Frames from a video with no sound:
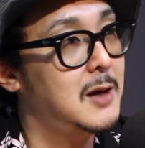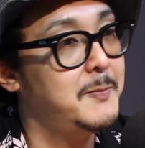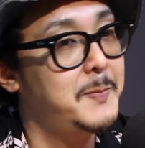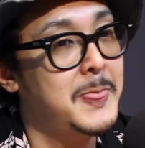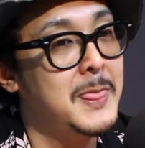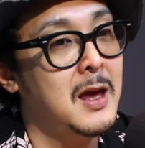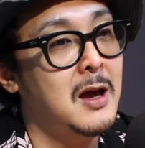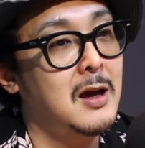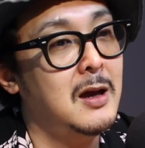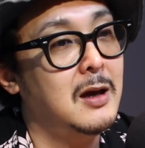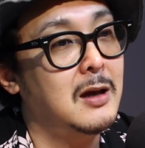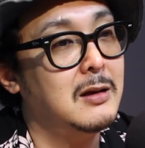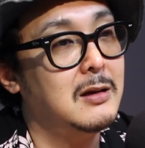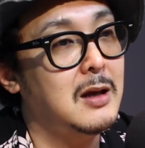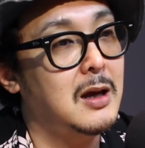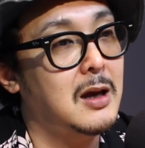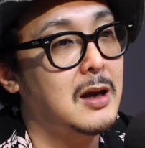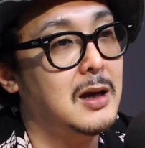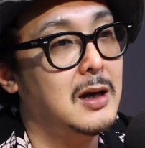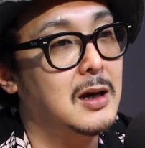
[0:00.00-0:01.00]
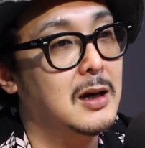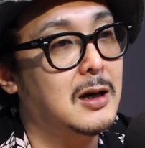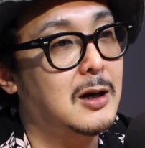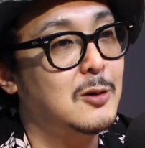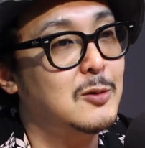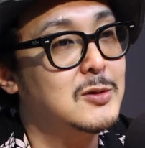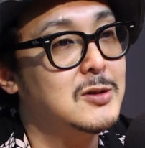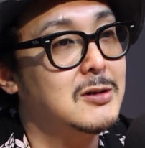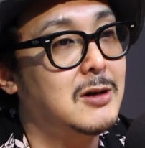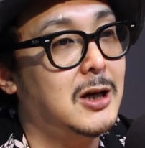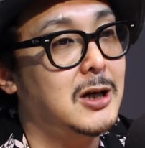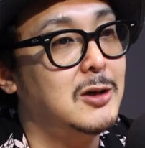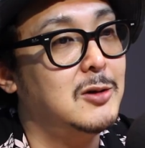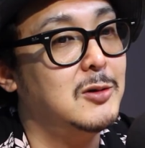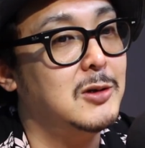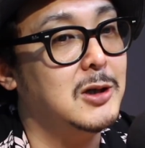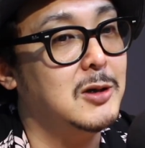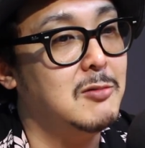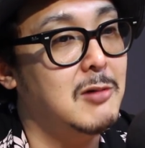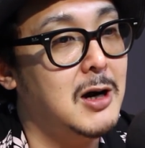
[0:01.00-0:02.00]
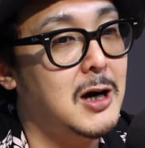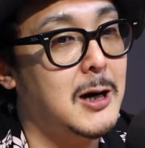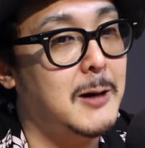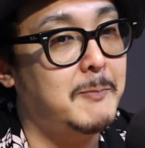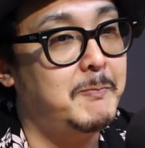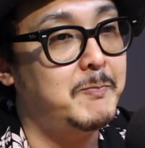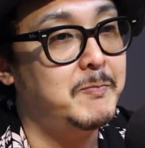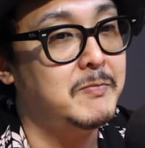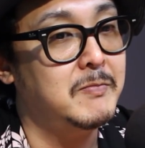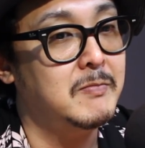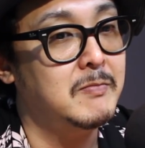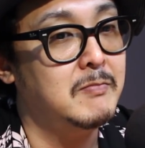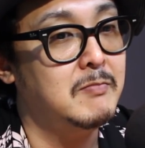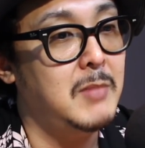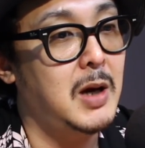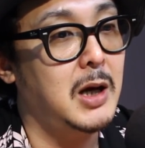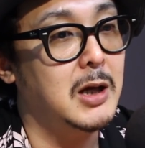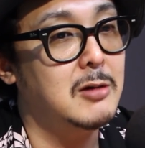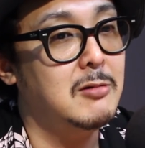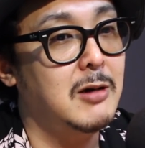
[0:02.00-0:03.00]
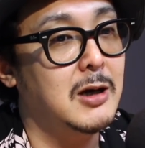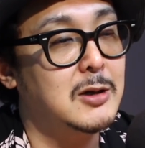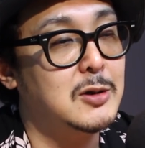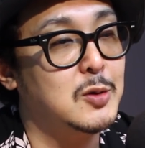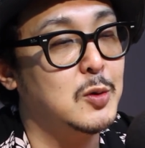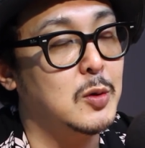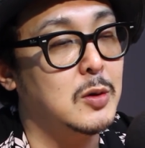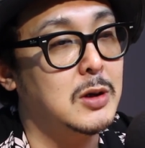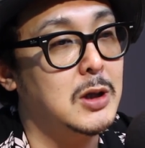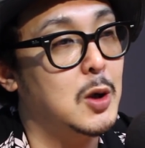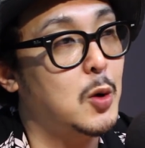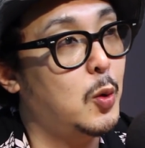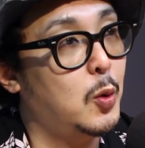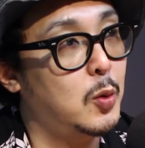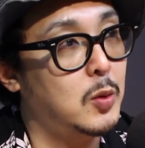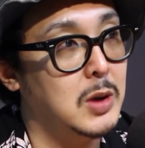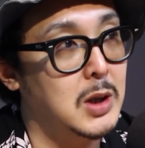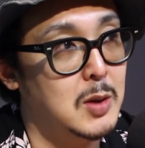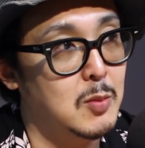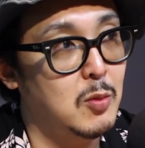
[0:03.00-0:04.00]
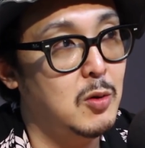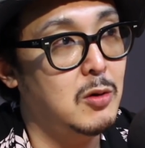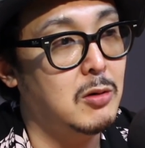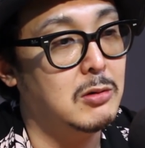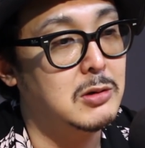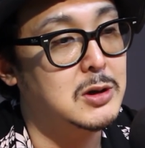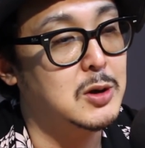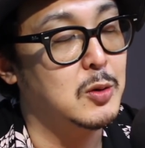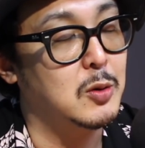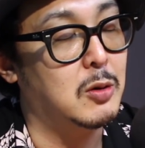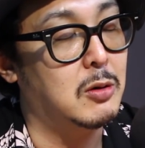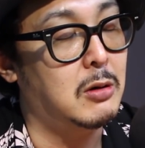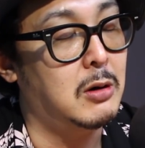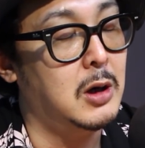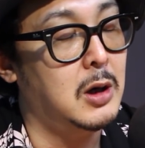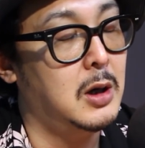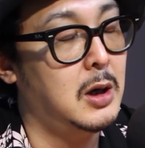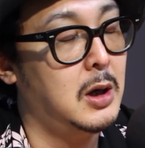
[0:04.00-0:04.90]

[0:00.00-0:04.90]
うんうん、で彼女が言うには、まあ、いわゆるそう日本にもその、うん